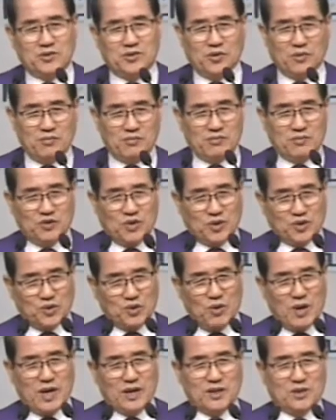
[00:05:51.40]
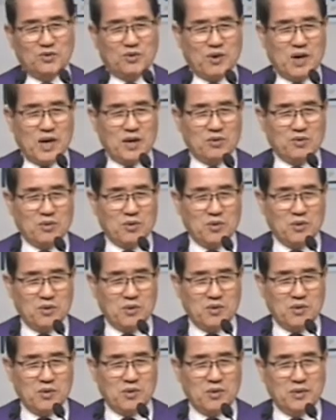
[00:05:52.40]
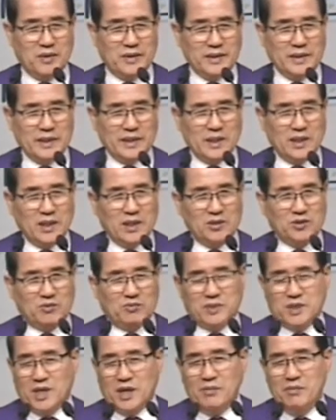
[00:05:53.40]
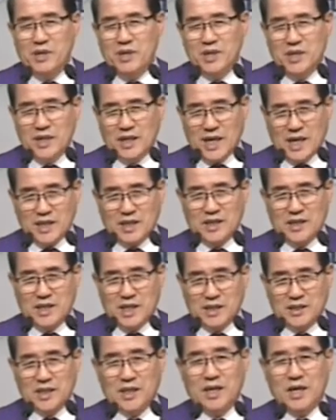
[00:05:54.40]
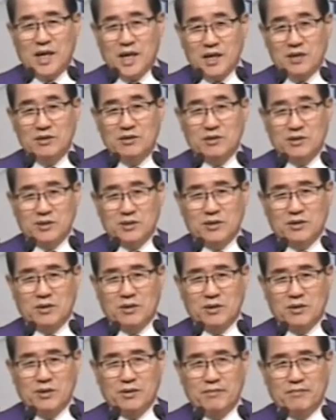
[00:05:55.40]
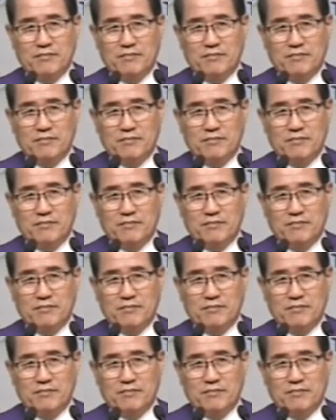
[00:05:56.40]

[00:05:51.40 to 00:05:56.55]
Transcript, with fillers: 좀 죄송하기도 하고 좀 체면이 깎인다 생각하는 거죠.